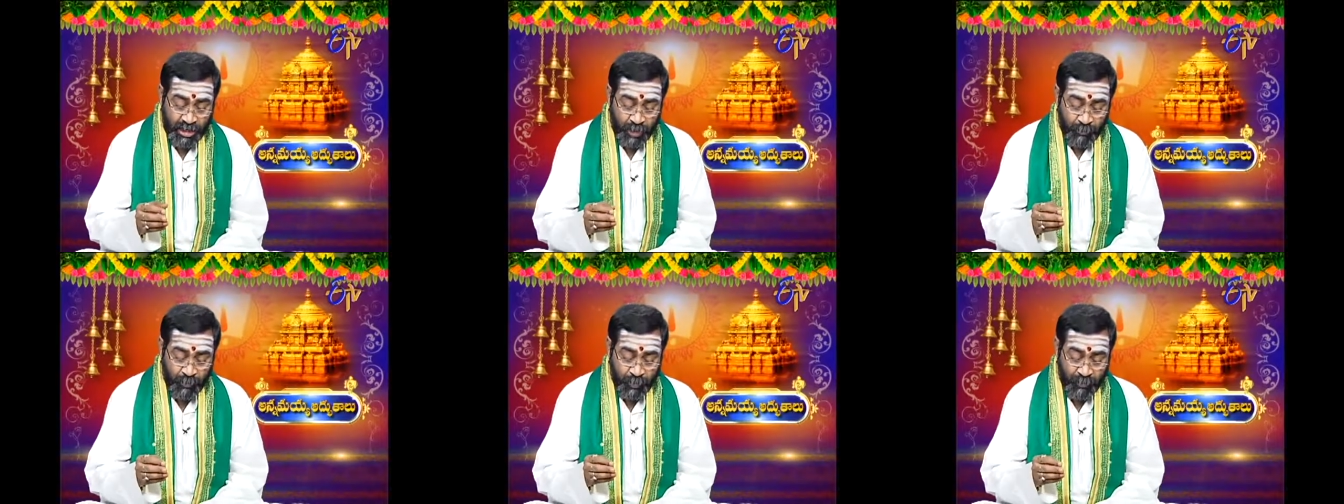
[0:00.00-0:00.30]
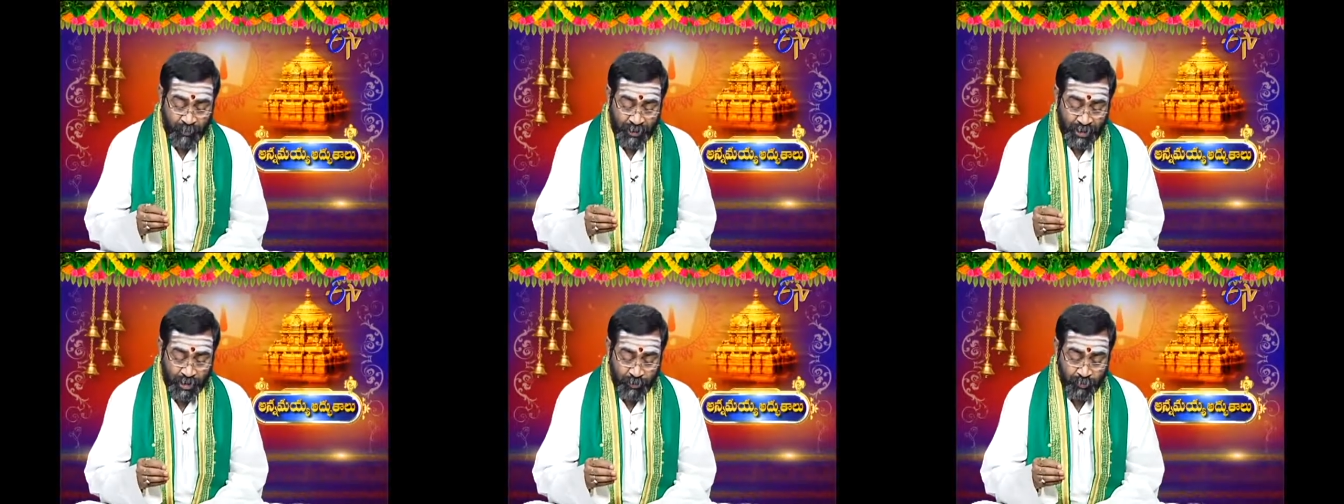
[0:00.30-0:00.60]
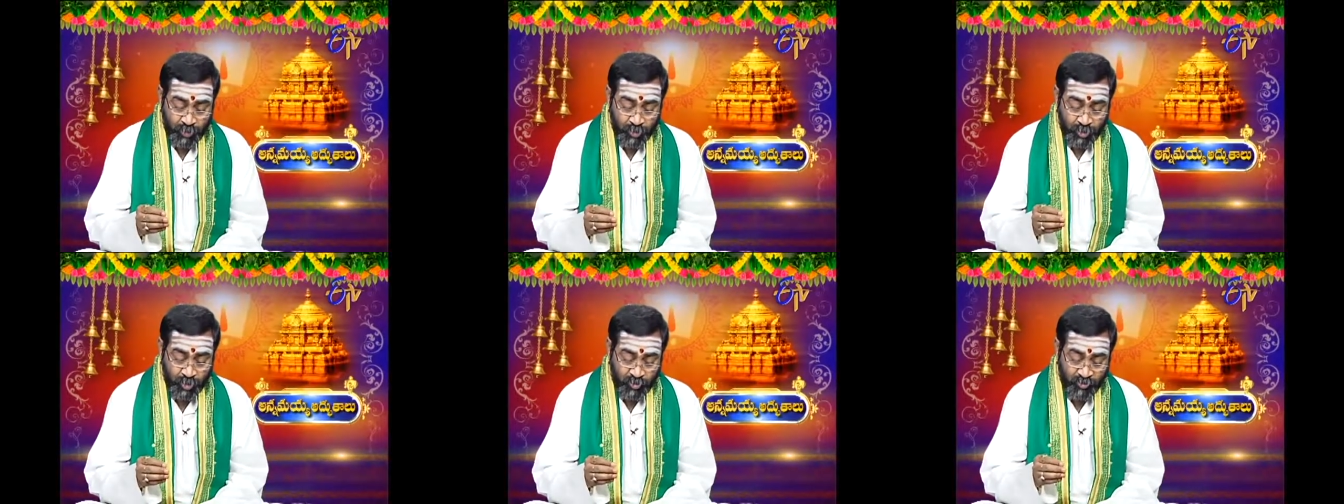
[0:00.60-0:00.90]

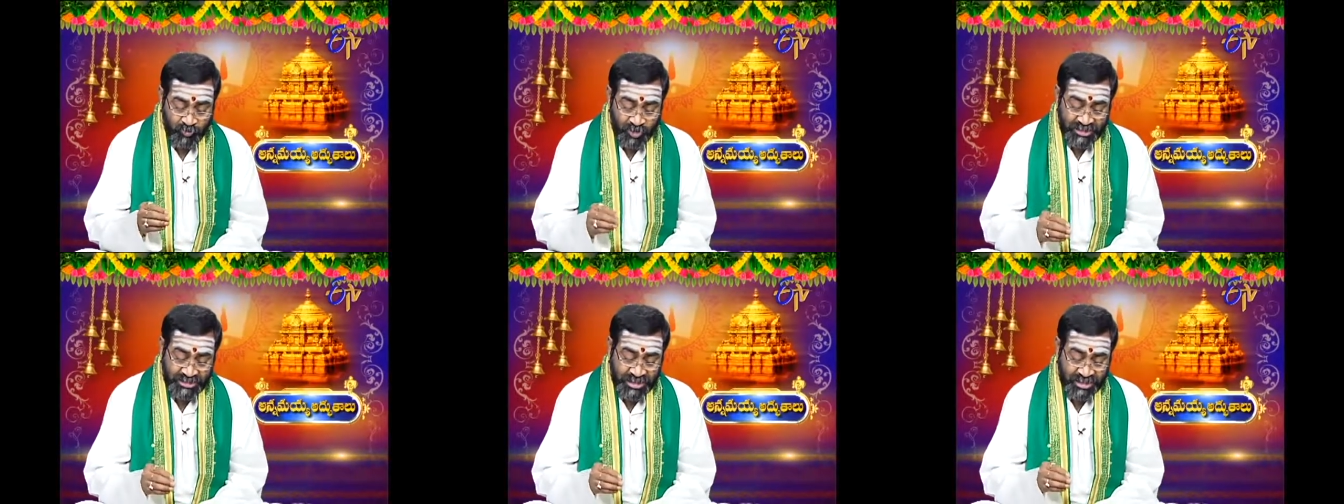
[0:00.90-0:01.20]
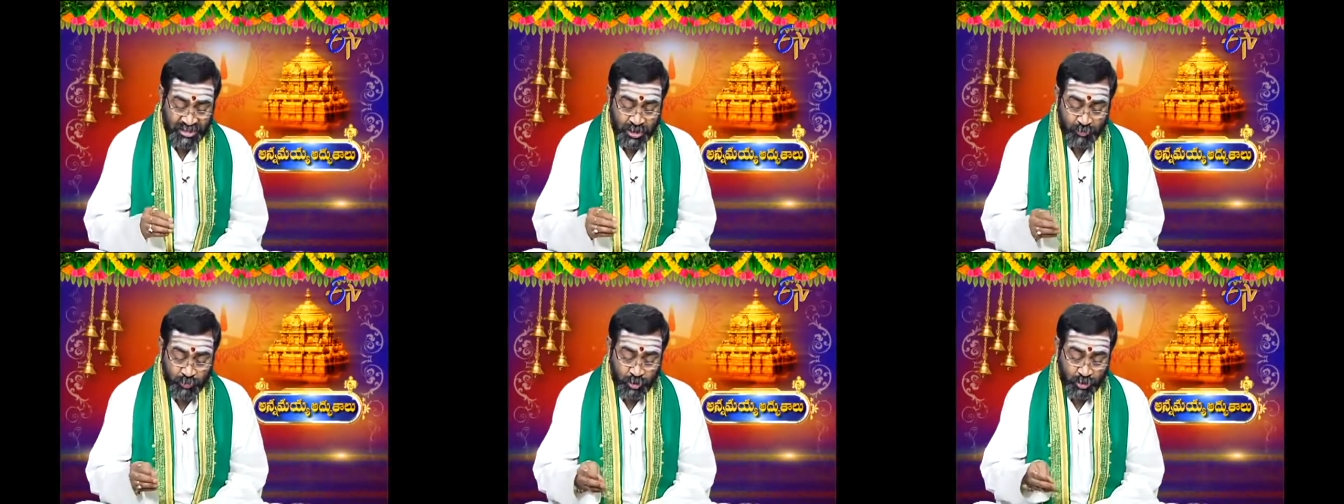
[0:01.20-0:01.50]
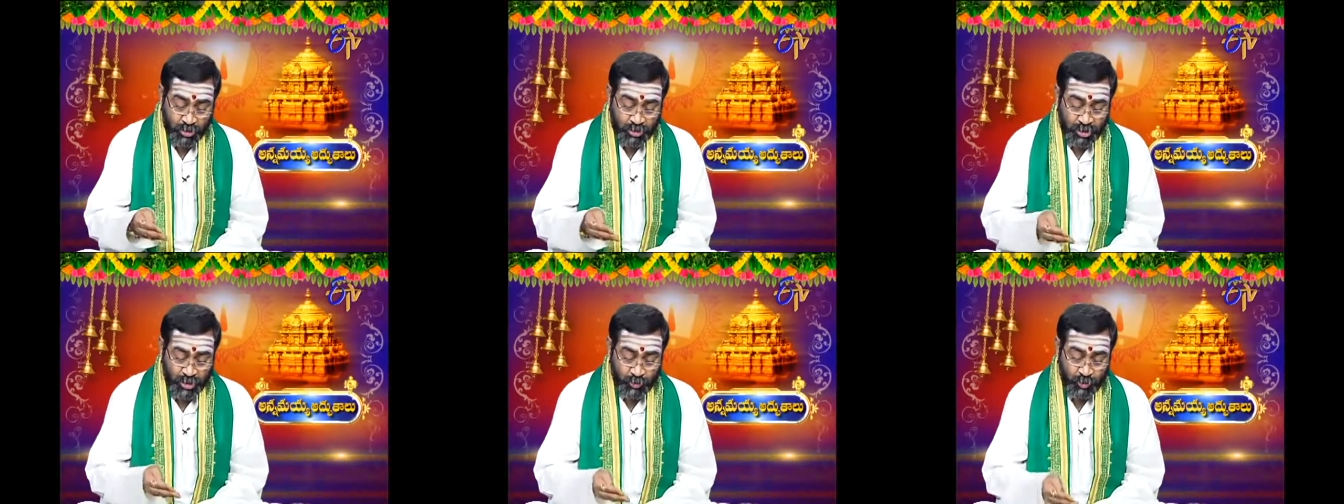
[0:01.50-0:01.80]
కపిబలము వెస
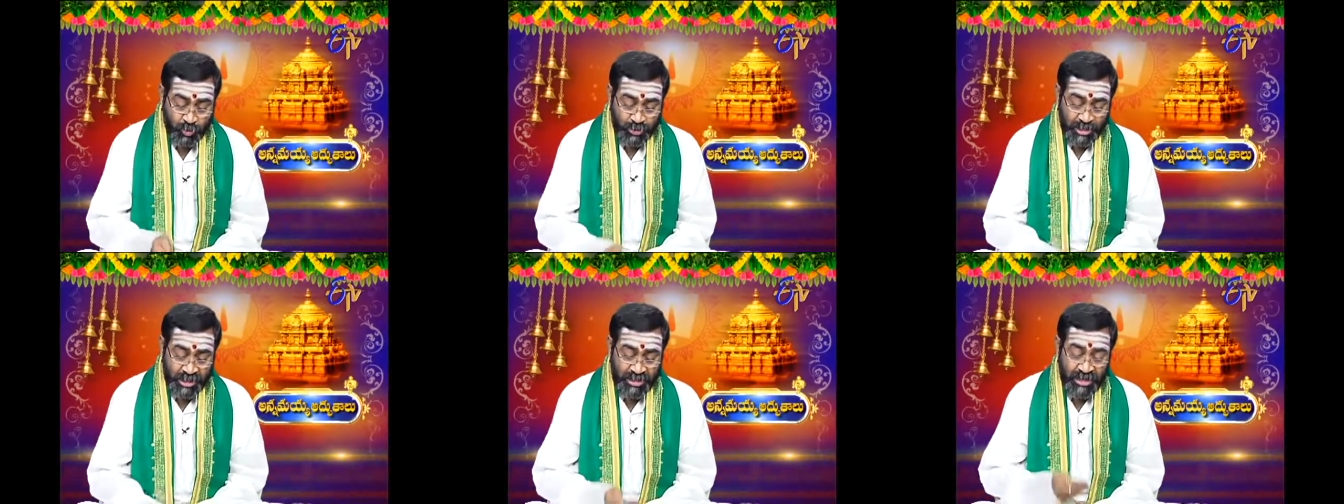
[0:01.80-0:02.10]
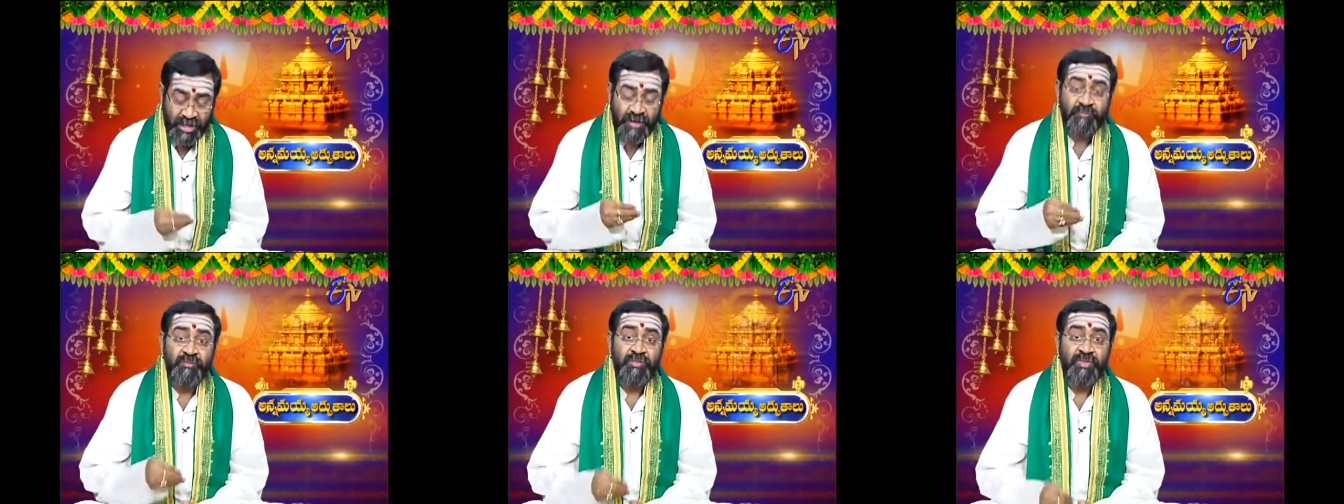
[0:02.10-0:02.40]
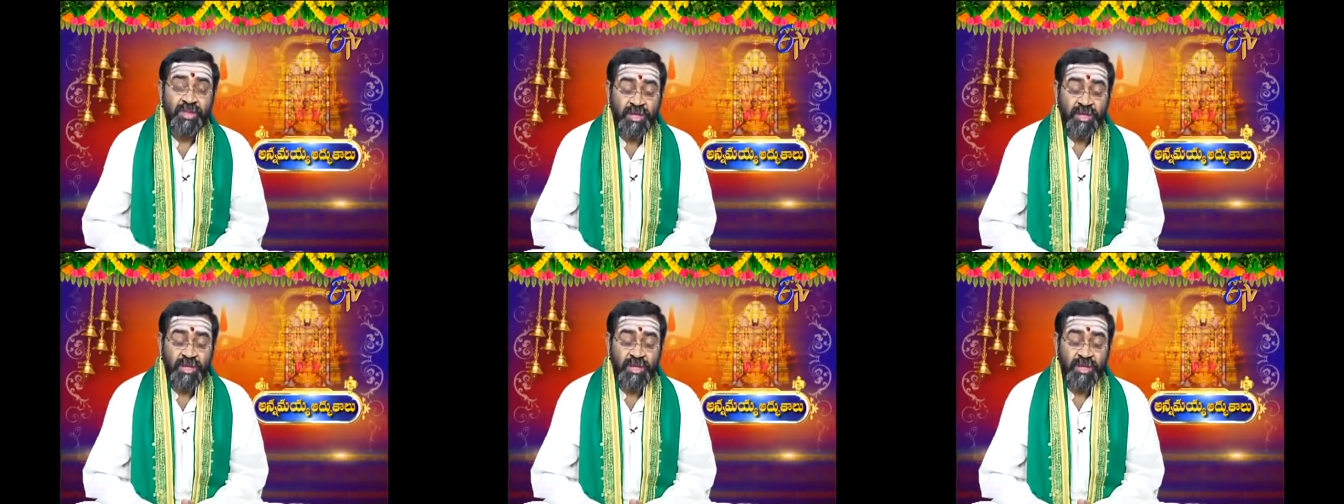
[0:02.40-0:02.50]
సముద్రము దరి